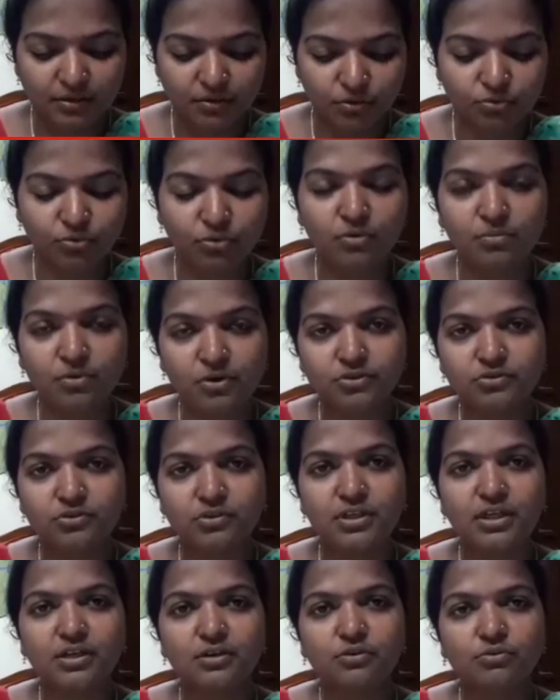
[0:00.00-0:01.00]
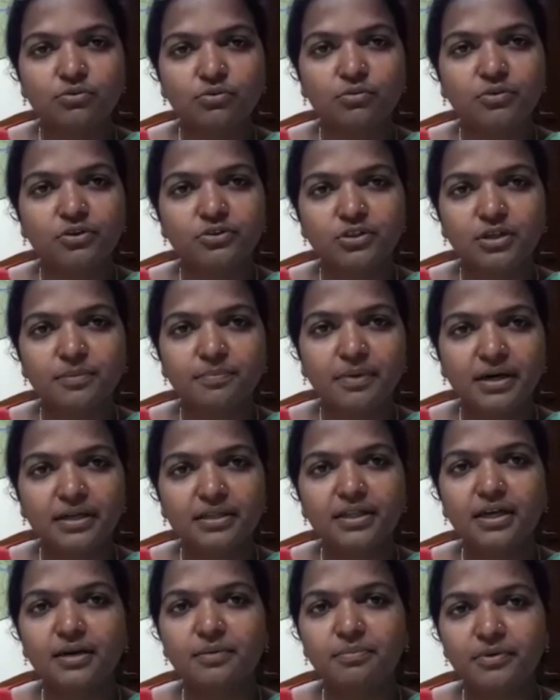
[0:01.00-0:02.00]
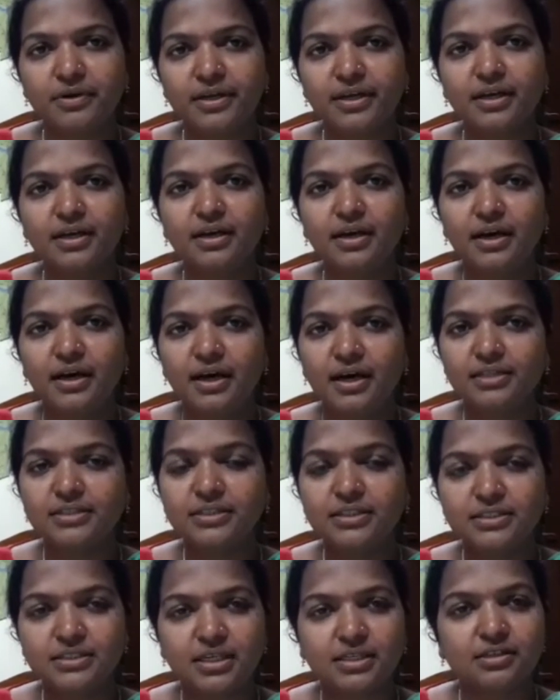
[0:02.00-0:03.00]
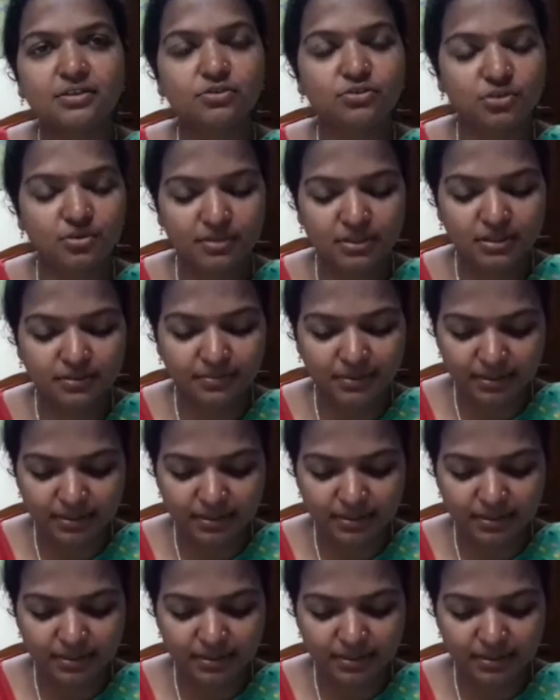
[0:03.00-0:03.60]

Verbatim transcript: নতুন বছরে নতুন বছরে পা দেওয়ার পরে আজকে সাধারণ সভাটা